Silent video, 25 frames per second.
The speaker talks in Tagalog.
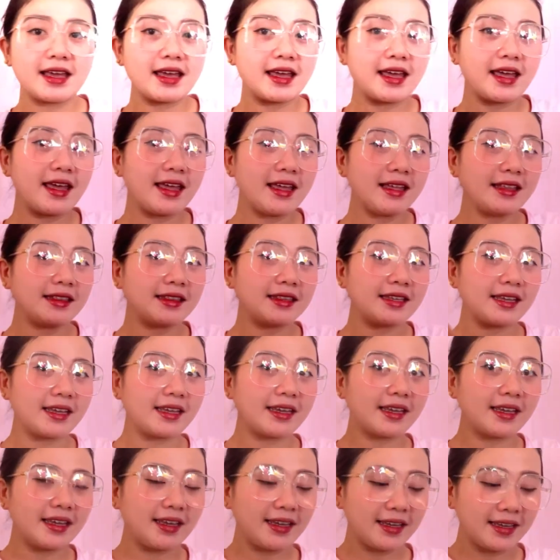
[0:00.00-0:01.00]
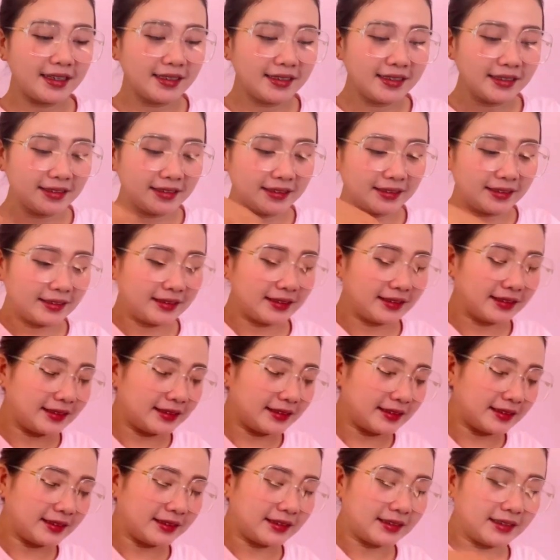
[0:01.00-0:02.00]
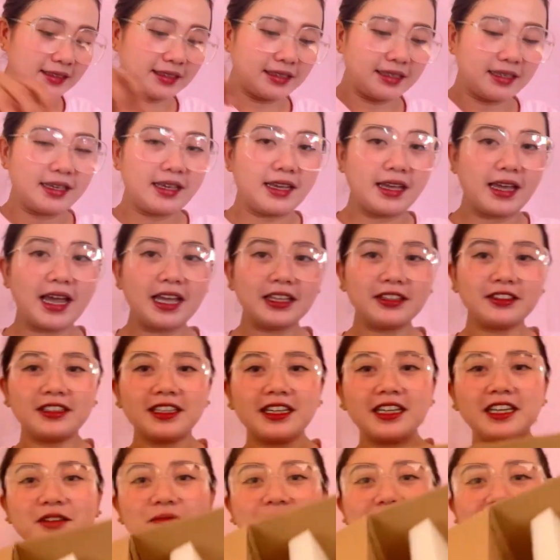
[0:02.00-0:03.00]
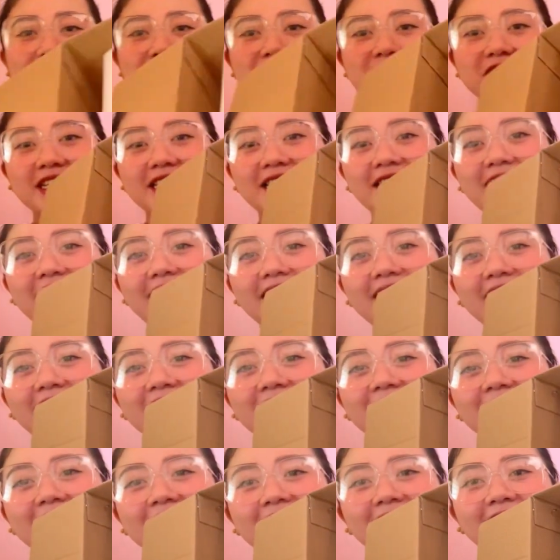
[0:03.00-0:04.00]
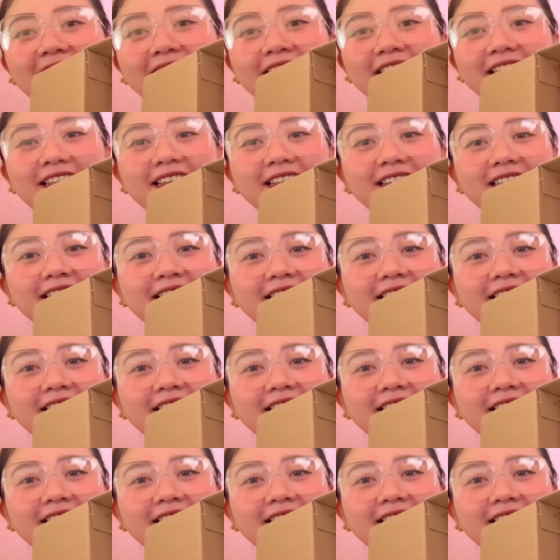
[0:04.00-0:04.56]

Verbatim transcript: And then, ito na yung machine.